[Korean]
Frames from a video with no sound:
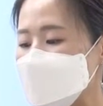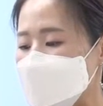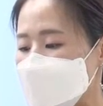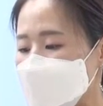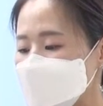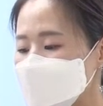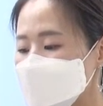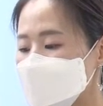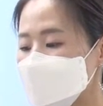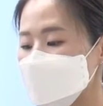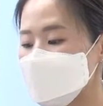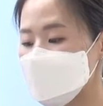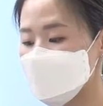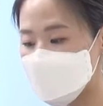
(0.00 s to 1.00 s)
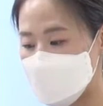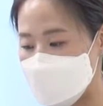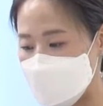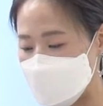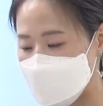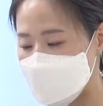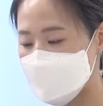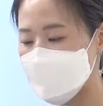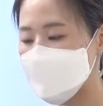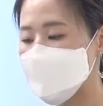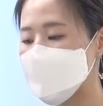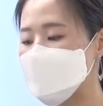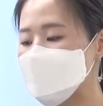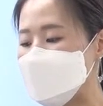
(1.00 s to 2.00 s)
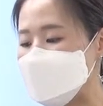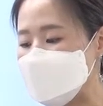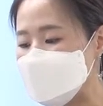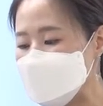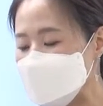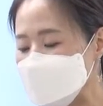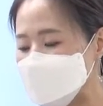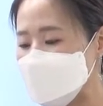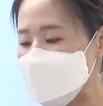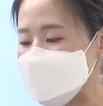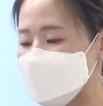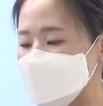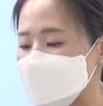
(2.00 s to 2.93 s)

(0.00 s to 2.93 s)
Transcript: out to dry. 말리기 위해서